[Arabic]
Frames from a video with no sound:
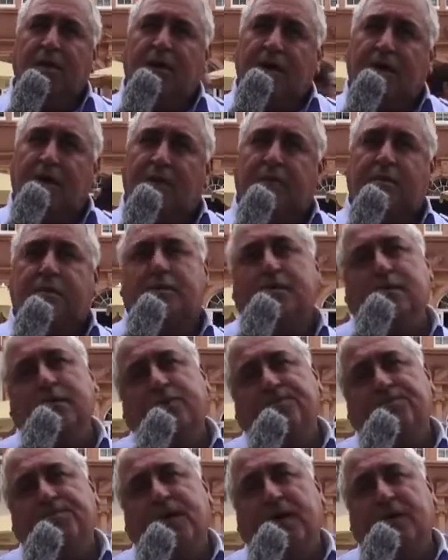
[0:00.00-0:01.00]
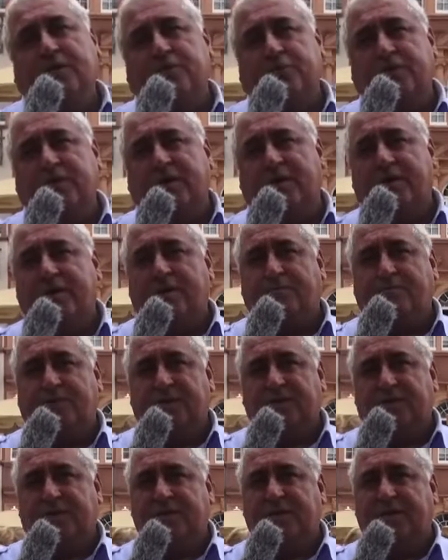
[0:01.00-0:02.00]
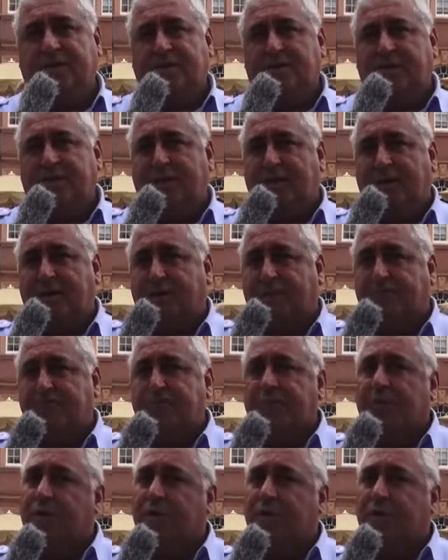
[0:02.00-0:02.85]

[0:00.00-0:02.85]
قد اطوراي بليطا اينا